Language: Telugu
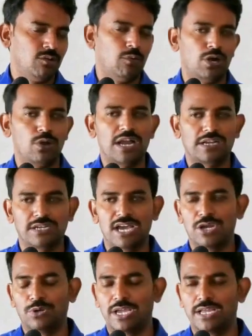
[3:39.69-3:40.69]
వాడు
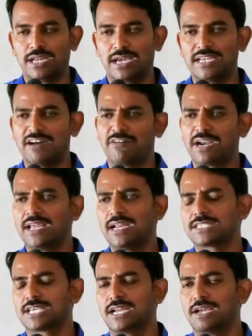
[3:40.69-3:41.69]
అజ్ఞానుడైనా
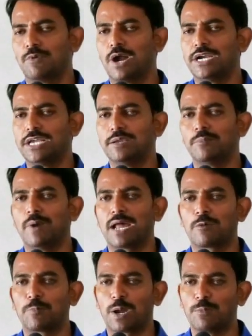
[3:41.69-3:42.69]
ఎవడైనా సరే వాడిని
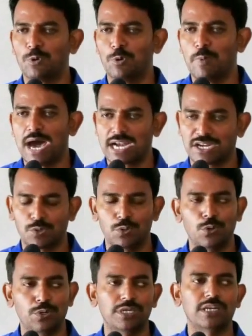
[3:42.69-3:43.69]
మన ప్రభు
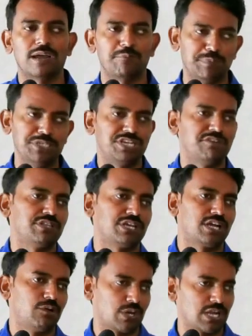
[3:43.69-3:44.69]
మార్గంలోకి రప్పించే
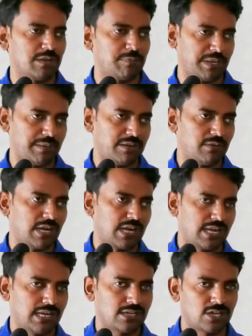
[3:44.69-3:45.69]
విధంగా ఉండాలి ప్రియమైన
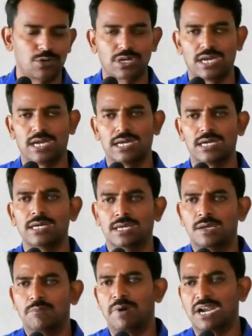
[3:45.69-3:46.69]
వార్లారా కనుక
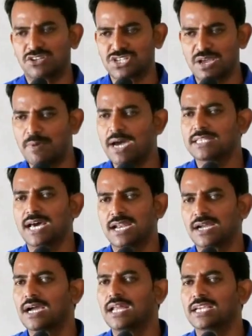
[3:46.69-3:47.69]
మన
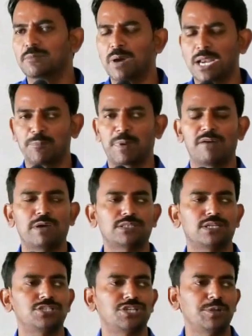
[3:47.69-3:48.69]
సమాధానం కలిగి మన
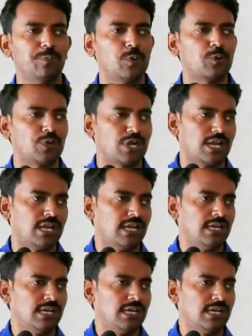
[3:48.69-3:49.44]
ప్రవర్తన చెడిపోకుండా